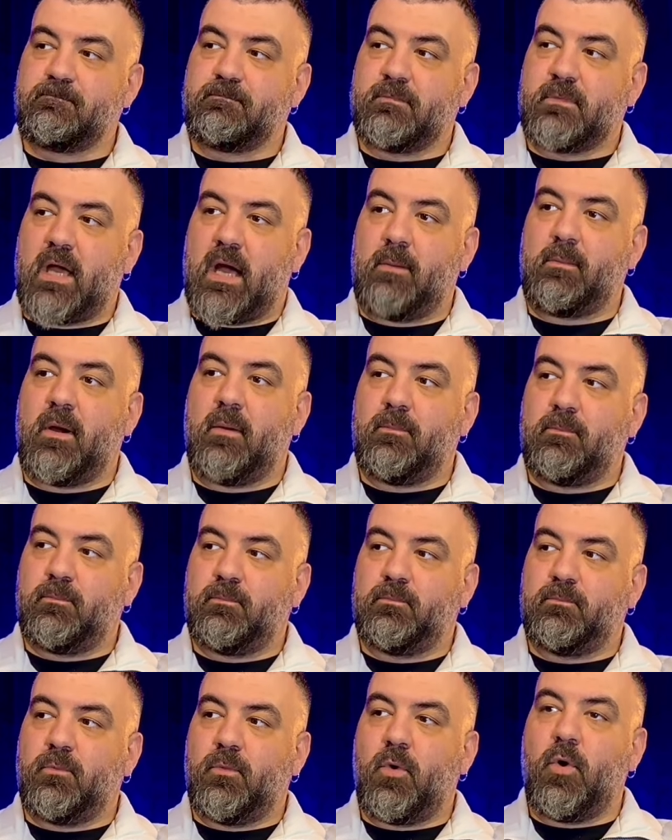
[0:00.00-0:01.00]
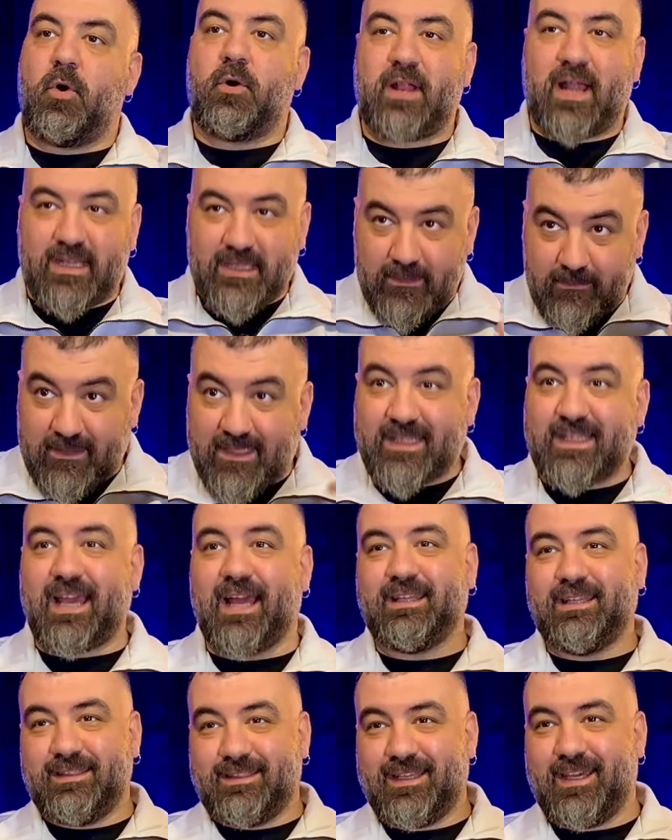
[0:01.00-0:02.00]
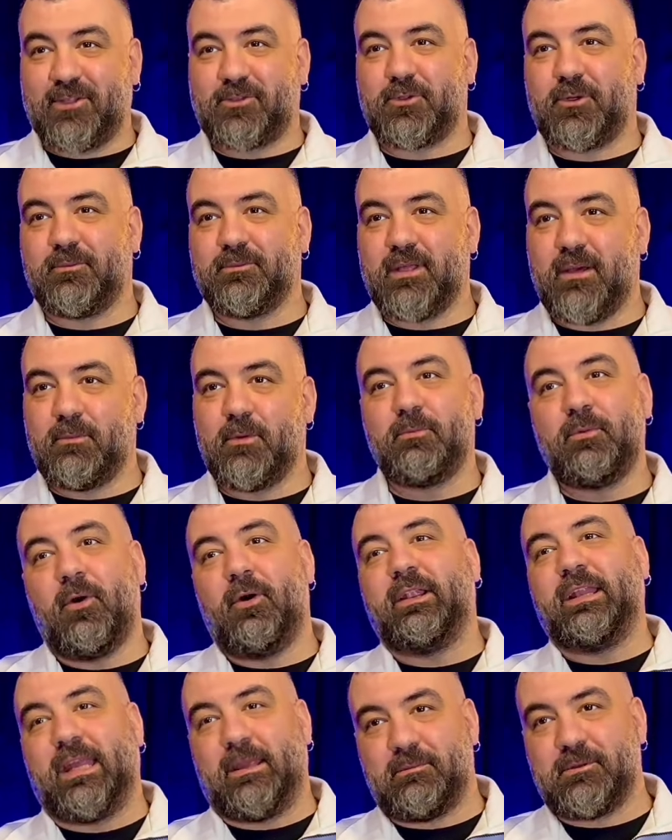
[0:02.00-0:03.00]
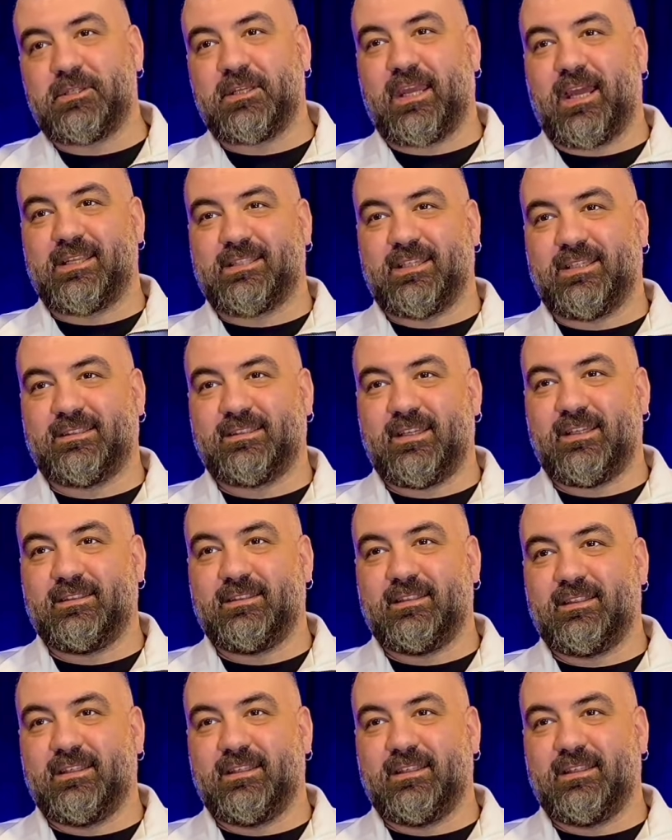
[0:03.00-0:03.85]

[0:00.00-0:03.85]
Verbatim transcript: Ama öğrendim ki kendi tiyatromda bu böyleymiş gerçekten.